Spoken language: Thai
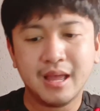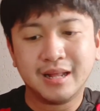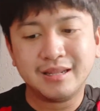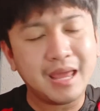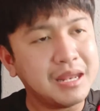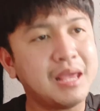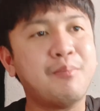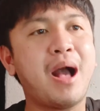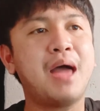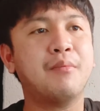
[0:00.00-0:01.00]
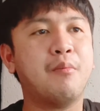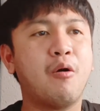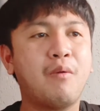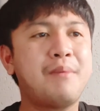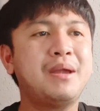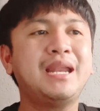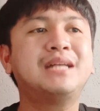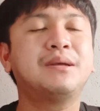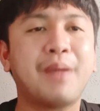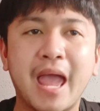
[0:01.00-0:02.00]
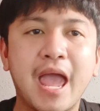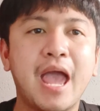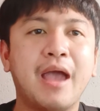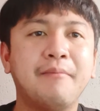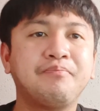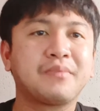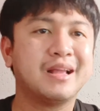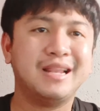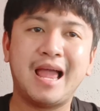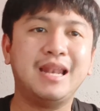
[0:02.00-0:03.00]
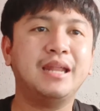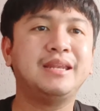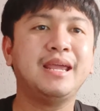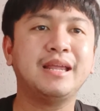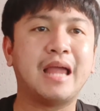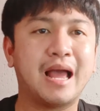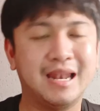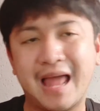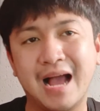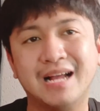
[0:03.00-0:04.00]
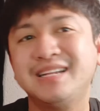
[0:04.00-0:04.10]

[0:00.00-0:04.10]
เล่นในบ้านผมมองว่าไม่น่าจะแพ้ และเลดดิ้งอะหลัง